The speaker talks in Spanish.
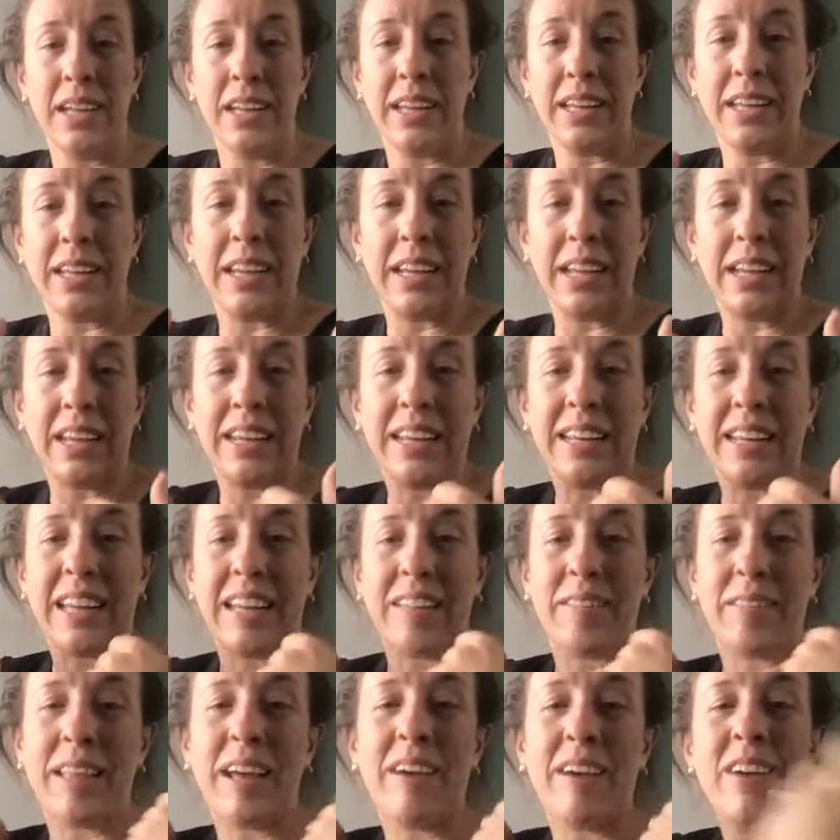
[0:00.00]
y, que
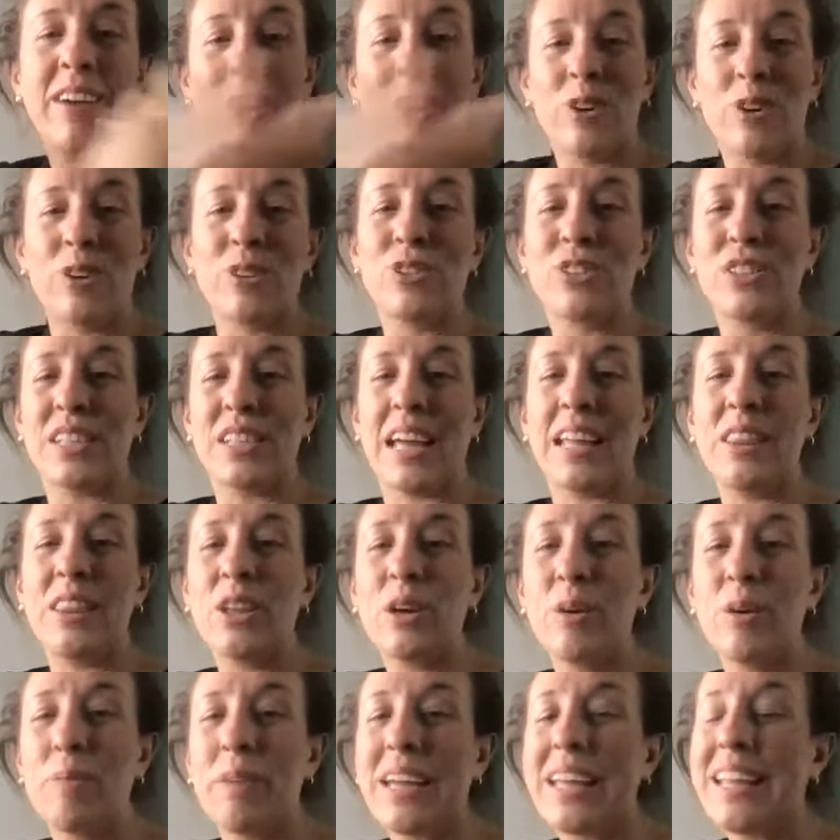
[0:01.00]
estaba
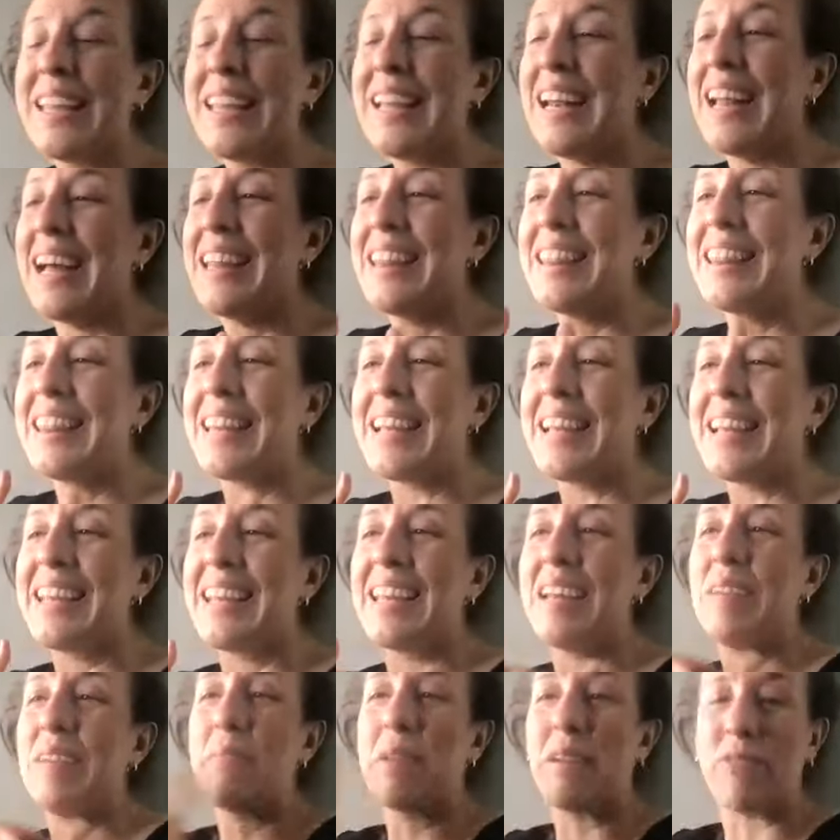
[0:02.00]
avergonzándome delante
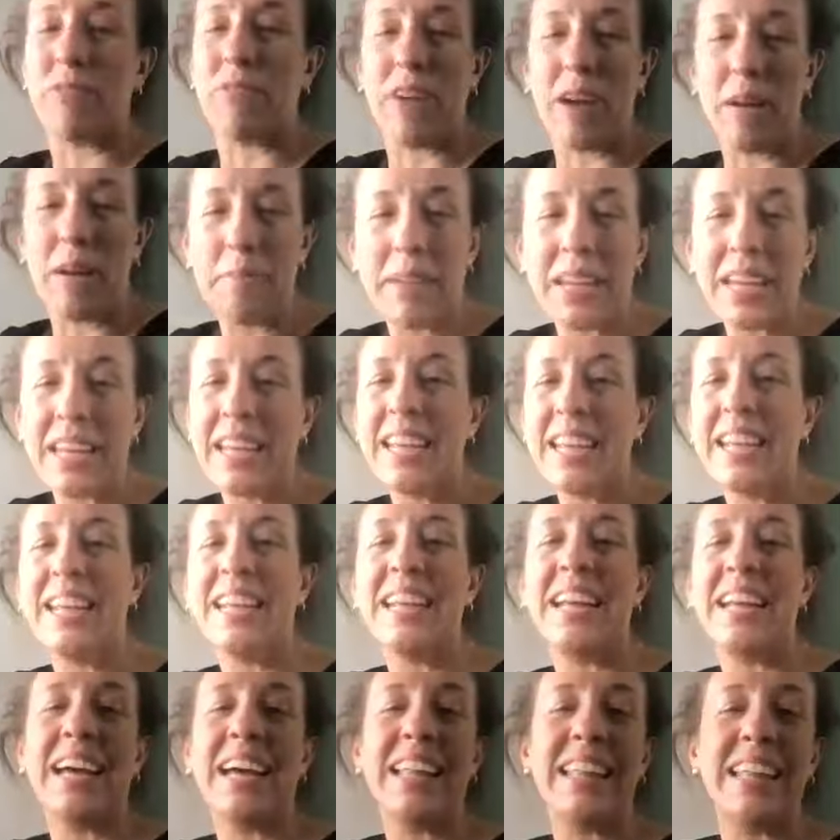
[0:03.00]
de mi
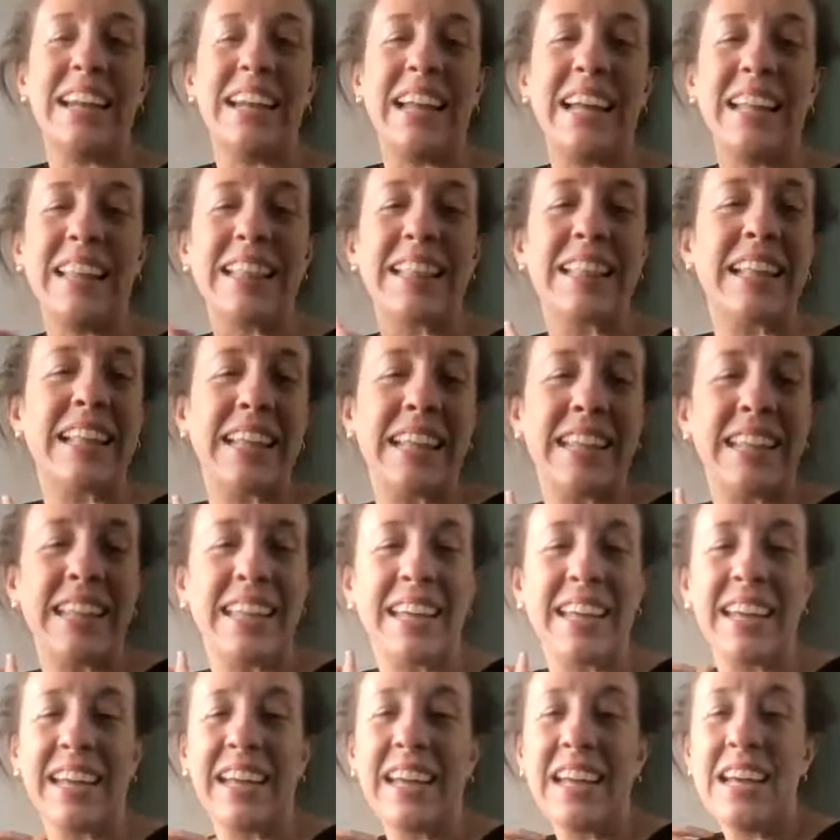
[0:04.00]
familia, delante
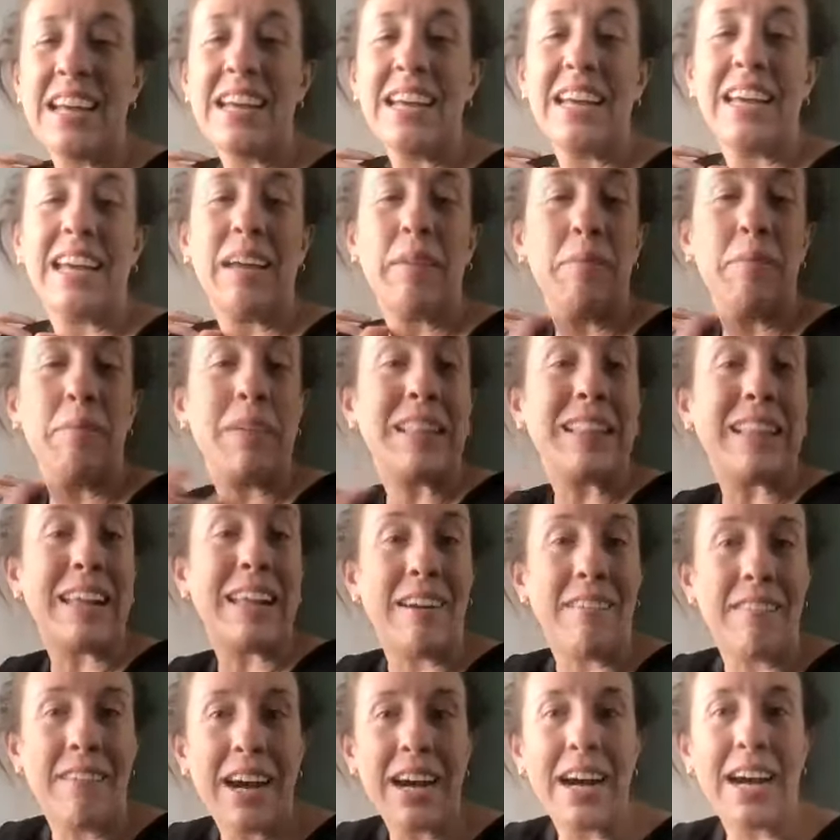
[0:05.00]
de eh, mi
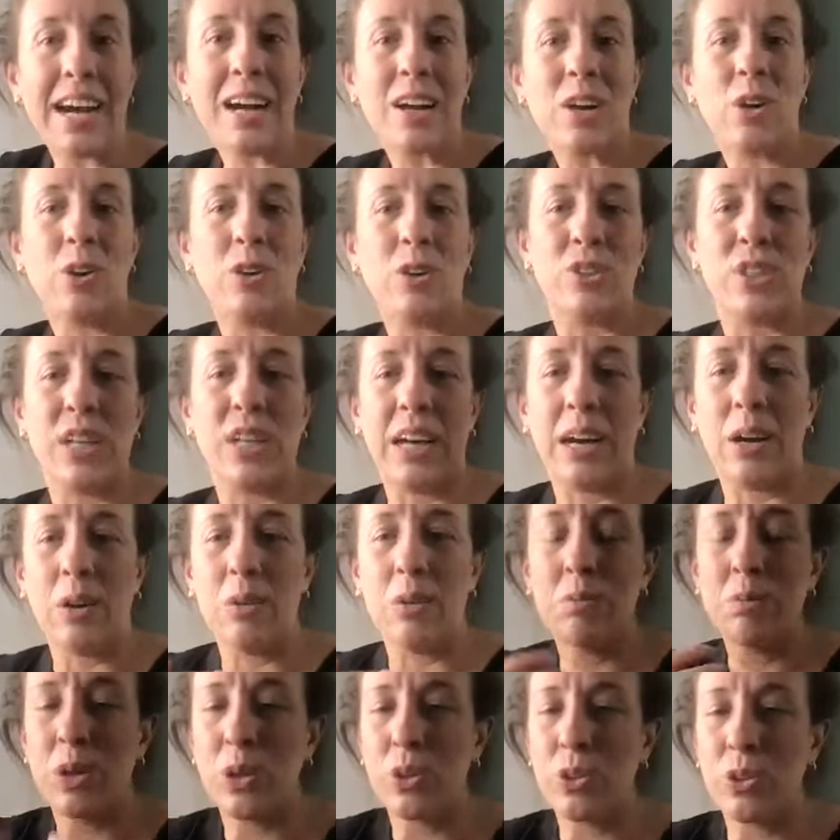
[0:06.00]
trabajo, o sea,
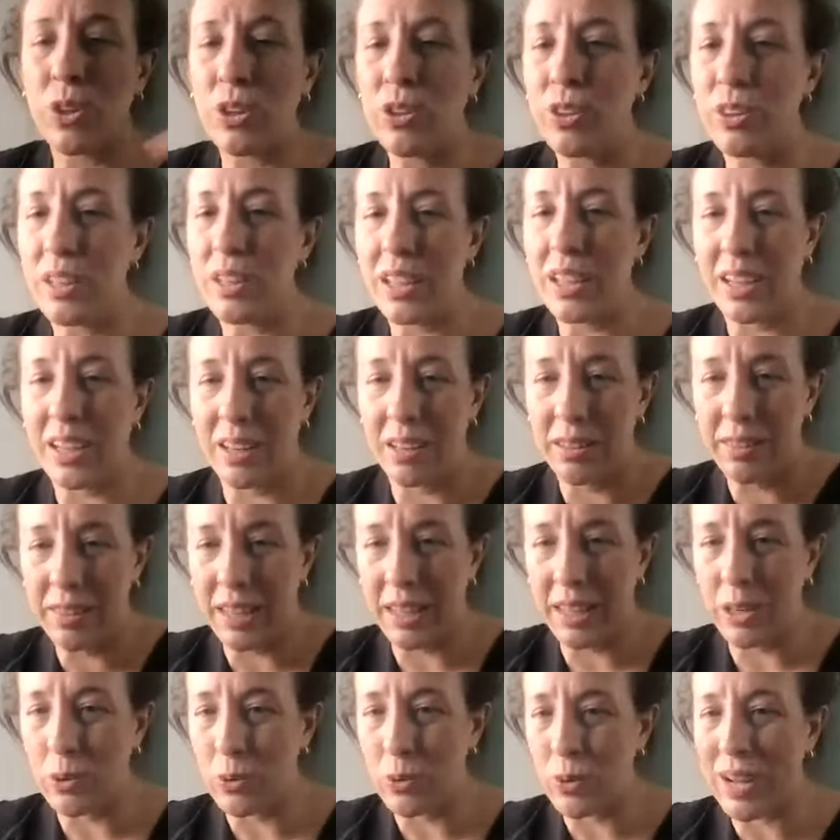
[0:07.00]
un montón de,
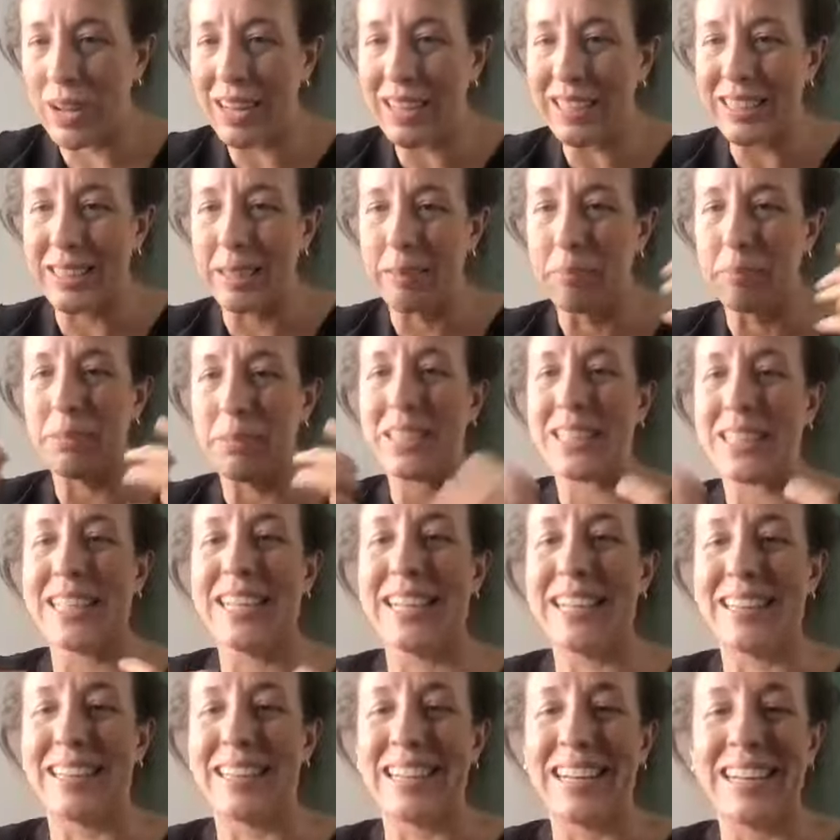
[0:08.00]
lugares empiezan
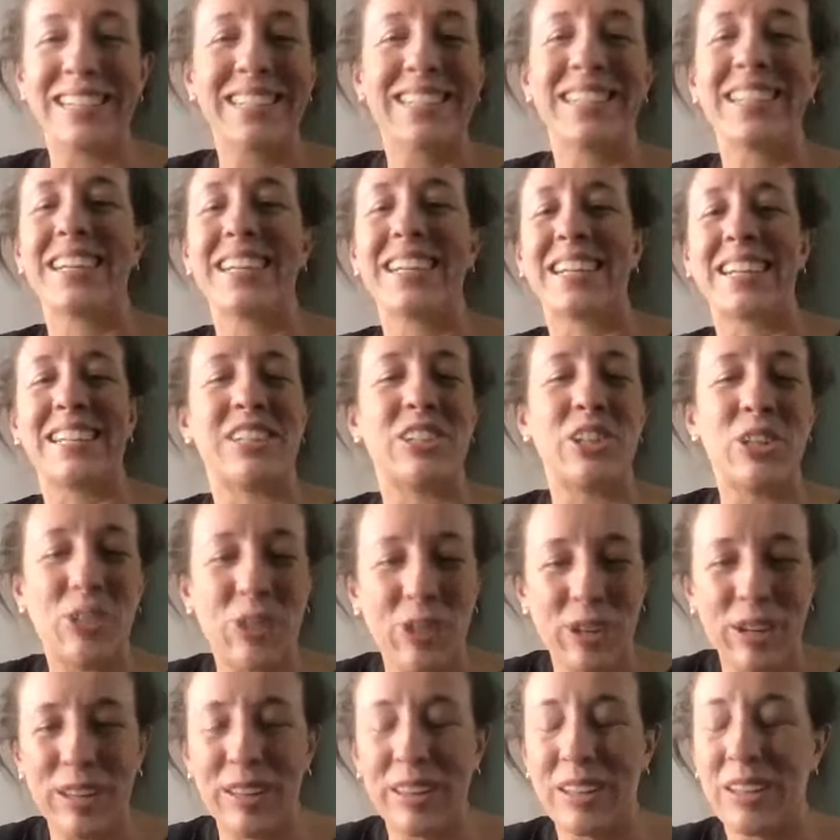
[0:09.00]
a enterarse de que yo
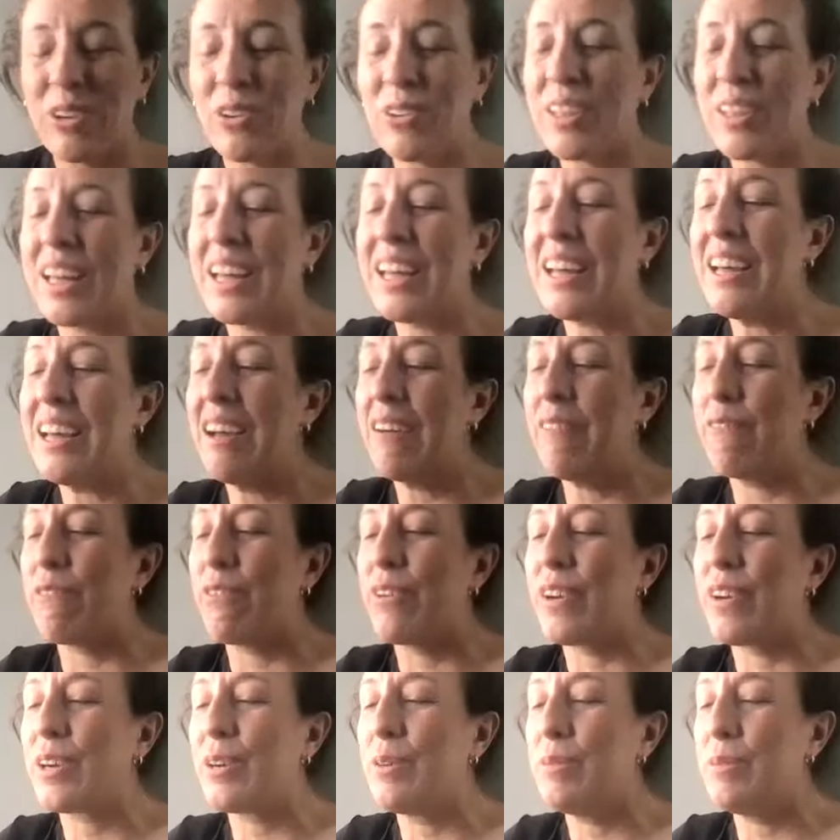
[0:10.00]
estoy endeudada,
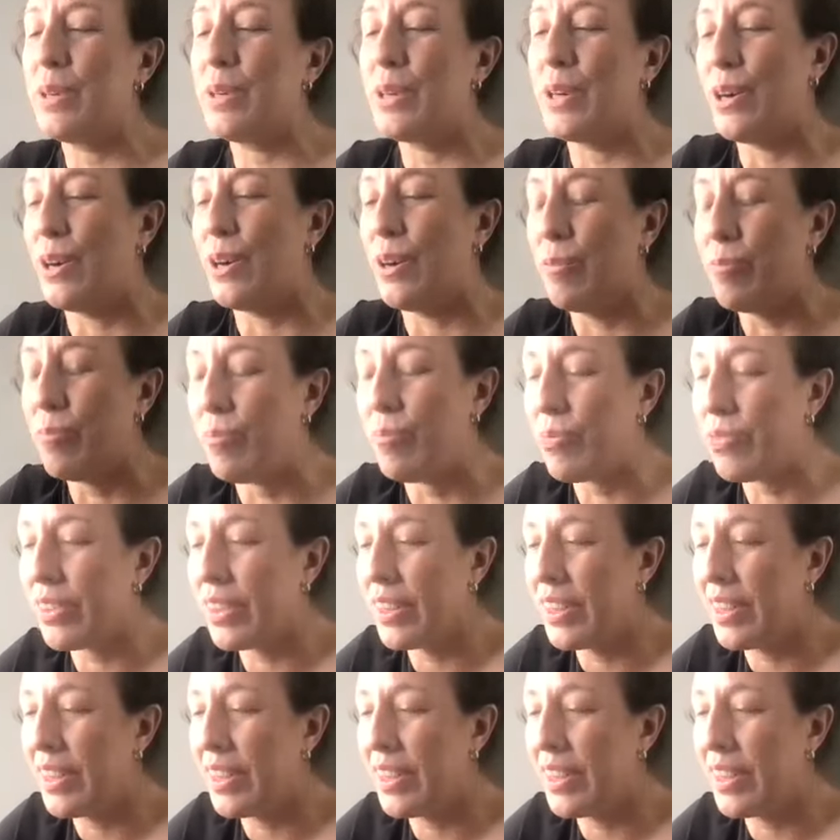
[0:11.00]
fue como